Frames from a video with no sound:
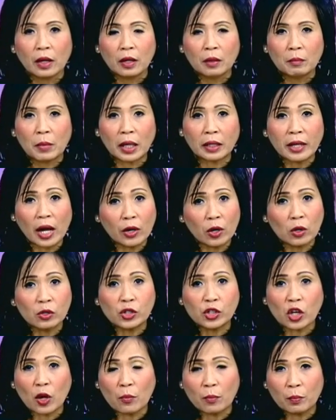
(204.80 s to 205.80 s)
McDonald
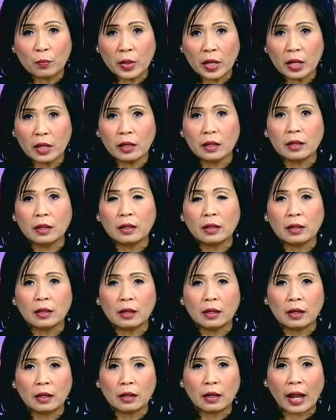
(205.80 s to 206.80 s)
cho biết
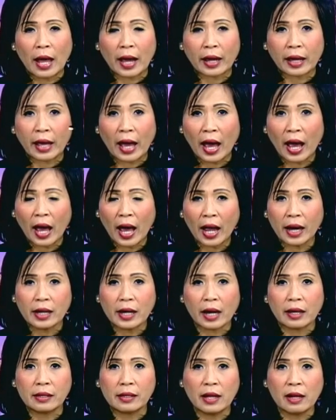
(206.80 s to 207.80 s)
là cả hai
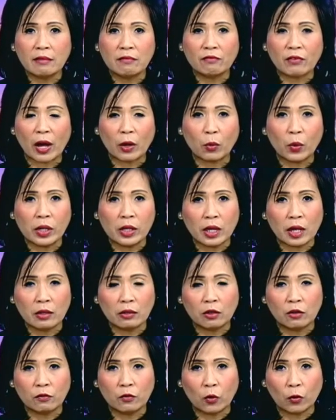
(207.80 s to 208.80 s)
nạn nhân và nguyên nhân
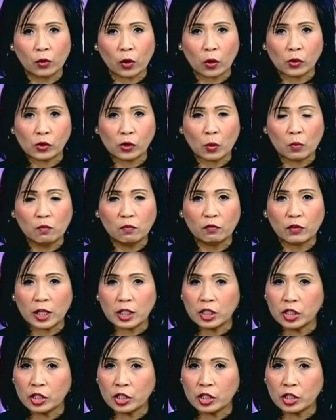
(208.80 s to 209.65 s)
của vụ nổ súng vẫn